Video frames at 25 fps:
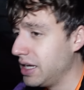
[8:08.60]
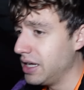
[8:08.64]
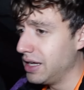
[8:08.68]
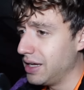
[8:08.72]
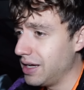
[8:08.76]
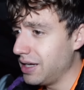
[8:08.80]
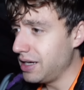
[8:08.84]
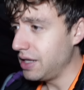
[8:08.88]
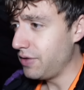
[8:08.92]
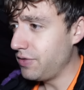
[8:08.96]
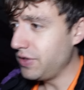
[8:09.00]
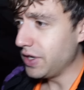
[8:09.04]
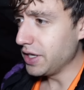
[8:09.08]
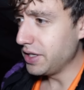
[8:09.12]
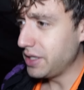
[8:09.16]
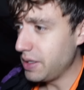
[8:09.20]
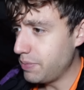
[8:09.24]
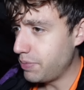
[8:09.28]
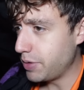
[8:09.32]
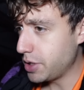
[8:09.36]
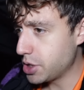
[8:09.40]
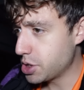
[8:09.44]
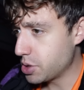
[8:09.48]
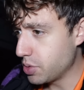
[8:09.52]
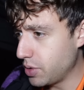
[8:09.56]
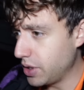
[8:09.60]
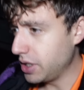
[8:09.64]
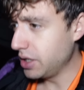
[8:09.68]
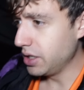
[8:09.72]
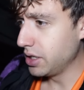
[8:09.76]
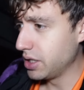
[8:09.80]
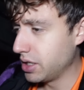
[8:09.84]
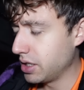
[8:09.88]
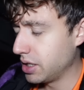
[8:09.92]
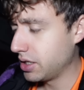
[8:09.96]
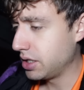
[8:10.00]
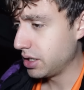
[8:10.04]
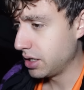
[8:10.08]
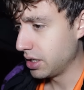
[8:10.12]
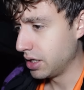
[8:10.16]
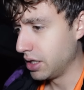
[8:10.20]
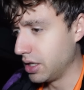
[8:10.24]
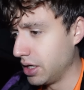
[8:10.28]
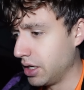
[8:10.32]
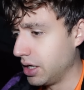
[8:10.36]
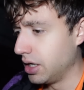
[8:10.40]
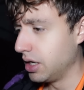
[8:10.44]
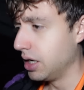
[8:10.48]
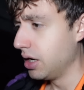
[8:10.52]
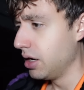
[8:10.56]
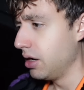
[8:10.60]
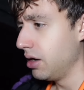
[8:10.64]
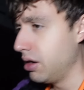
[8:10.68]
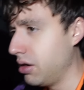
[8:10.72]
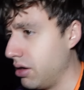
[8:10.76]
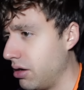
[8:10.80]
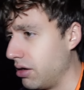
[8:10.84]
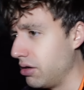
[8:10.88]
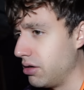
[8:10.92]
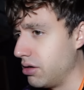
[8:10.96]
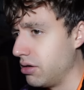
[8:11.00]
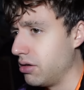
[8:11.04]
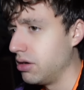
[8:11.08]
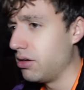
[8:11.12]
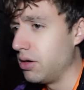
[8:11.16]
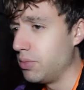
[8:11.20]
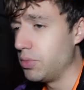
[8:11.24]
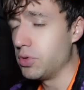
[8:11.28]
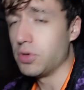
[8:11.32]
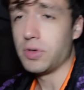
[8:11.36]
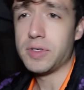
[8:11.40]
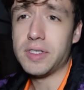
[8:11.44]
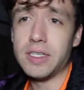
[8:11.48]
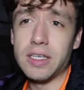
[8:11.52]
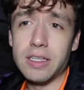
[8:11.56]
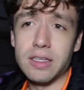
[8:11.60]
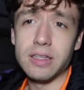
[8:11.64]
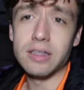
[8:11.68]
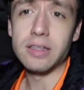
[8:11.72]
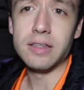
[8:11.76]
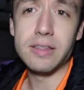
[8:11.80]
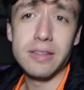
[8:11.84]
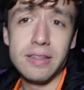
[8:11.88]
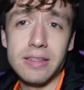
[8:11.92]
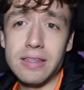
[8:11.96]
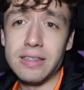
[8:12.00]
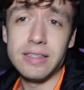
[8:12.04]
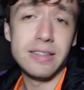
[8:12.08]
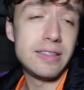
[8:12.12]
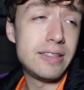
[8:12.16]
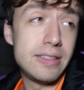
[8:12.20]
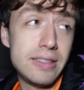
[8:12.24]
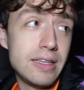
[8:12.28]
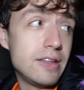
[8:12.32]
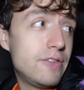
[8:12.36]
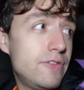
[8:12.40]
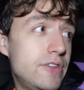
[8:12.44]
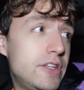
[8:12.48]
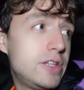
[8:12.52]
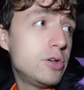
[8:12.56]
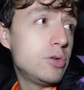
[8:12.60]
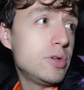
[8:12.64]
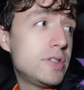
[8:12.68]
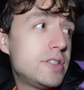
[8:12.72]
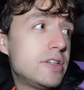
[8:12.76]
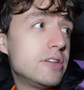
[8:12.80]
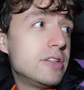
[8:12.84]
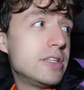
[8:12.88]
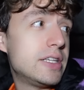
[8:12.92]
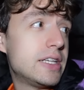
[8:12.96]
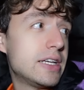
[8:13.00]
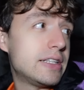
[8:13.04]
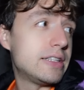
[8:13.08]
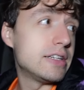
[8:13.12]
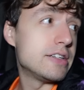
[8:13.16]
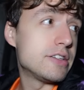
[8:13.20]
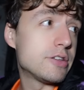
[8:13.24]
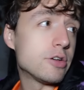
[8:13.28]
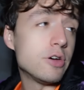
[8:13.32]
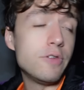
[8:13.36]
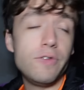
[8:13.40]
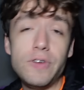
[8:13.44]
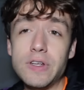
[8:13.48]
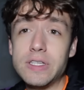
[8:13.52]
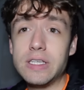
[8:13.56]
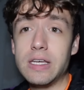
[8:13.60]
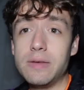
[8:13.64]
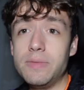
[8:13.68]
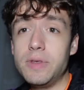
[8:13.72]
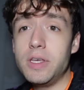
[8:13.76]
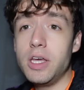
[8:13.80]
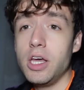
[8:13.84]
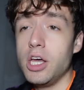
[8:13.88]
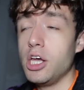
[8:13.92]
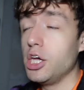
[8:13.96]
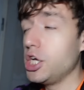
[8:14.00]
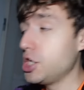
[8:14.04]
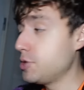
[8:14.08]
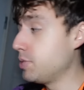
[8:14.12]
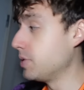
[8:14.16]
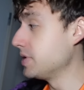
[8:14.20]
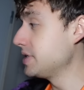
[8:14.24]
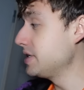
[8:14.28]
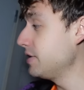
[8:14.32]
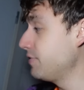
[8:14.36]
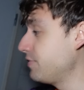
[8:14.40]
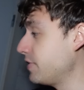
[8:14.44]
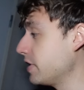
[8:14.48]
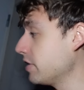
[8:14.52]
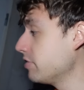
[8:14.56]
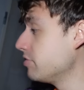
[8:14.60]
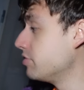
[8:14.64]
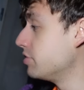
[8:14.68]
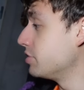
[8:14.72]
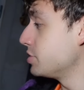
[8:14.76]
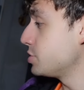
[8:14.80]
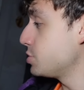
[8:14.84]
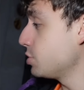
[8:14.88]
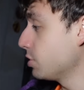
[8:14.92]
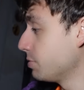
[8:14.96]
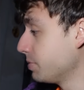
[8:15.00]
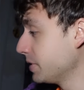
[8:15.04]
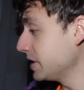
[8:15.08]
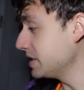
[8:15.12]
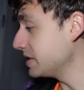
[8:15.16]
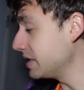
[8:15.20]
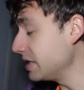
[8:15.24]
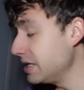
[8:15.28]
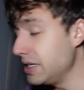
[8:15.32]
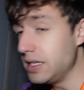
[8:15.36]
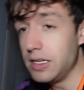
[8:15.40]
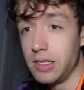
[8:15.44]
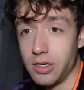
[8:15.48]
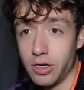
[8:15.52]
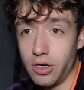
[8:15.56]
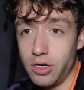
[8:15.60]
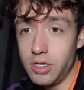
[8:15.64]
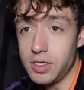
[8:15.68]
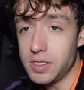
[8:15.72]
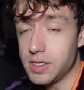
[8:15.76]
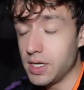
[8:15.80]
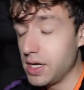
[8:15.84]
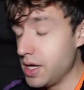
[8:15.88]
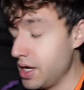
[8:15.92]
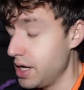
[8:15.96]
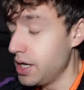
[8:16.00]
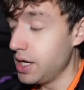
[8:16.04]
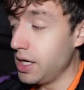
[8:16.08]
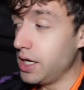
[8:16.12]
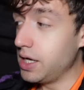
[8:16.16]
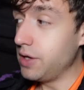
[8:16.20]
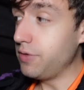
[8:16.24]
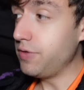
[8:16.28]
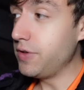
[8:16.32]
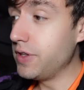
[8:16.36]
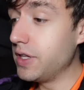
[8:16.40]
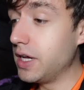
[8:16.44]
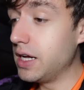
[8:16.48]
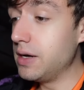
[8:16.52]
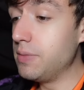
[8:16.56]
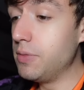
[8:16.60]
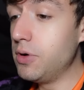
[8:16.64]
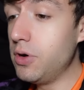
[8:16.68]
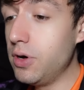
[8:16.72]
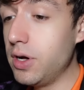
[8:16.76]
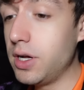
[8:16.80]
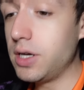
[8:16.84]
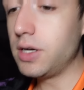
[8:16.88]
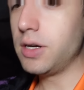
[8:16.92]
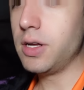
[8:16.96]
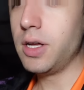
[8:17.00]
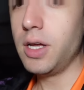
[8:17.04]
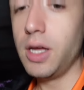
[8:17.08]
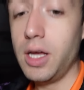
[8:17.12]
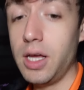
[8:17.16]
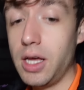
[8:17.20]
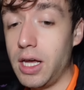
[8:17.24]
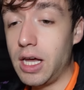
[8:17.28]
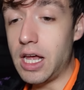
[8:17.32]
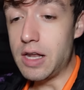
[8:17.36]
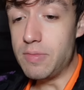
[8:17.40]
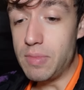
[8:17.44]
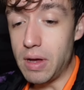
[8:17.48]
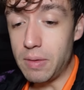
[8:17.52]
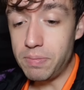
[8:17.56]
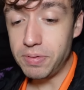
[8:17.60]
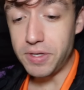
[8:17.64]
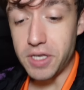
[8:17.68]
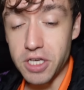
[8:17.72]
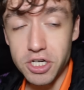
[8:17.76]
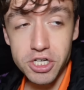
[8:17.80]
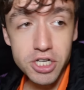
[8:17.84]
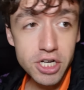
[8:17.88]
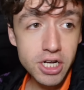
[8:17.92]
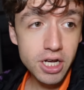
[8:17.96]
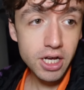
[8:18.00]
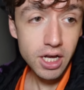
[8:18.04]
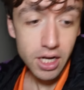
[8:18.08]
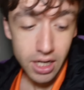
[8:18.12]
Allez viens, dépêche-toi. Oh là là, bon cette, vidéo c'est une catastrophe les amis. Je pensais faire une surprise à Lily Rose et finalement elle, m'a piégé.